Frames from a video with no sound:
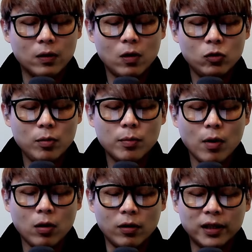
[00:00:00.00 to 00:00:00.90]
แล้วก็ด้วยมุ
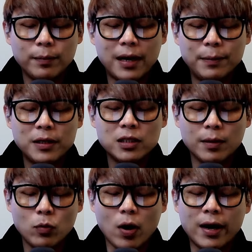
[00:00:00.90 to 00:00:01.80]
มมองของรัฐบาลที่เป็น
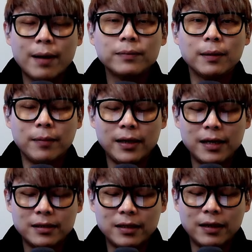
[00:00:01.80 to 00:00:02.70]
เชิงบวกครับทำให้
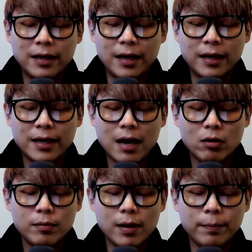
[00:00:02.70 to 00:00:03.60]
ไนจีเรียได้
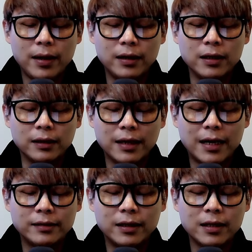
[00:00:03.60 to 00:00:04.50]
ก้าวขึ้นมาเป็นหนึ่ง
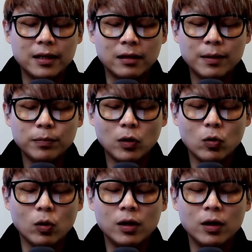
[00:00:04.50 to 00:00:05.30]
ในเศรษฐกิจคริปโต